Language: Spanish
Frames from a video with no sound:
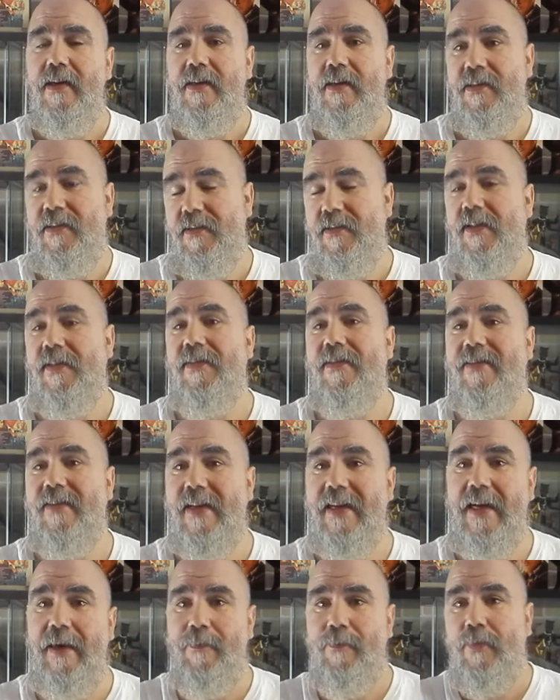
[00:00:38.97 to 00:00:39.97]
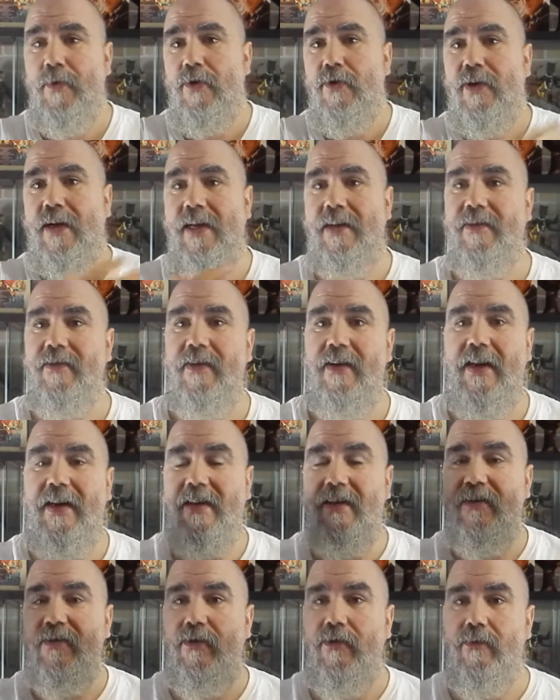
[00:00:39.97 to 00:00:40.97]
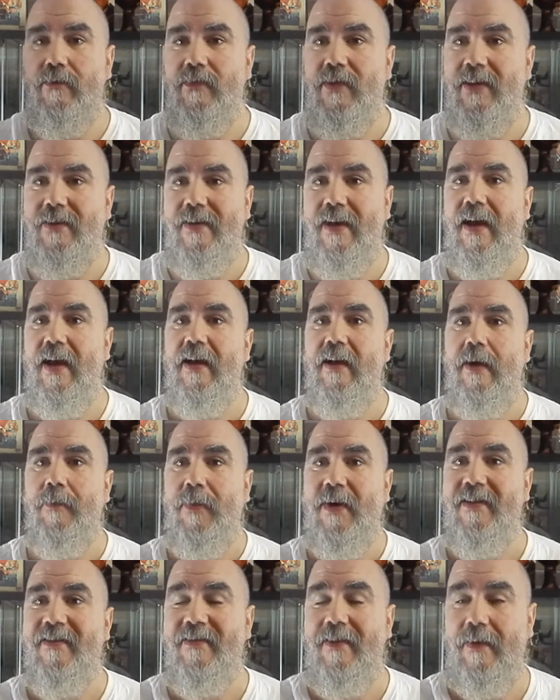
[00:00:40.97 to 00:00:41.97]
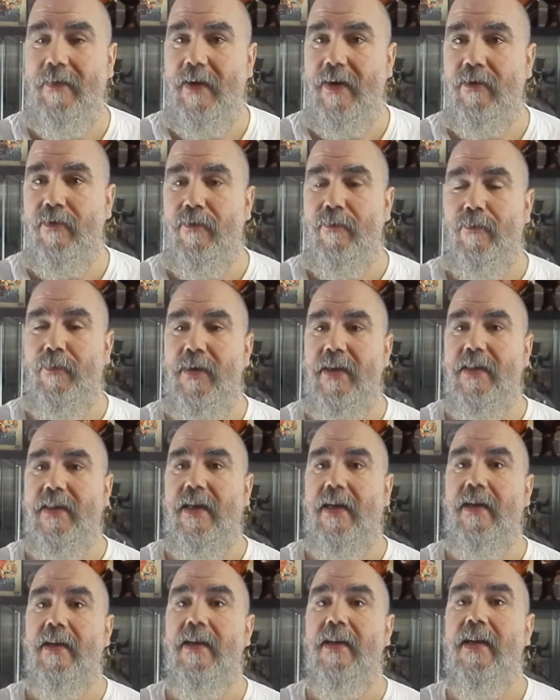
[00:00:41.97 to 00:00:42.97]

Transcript: si se distingan por los las que son de estas apaisadas completas.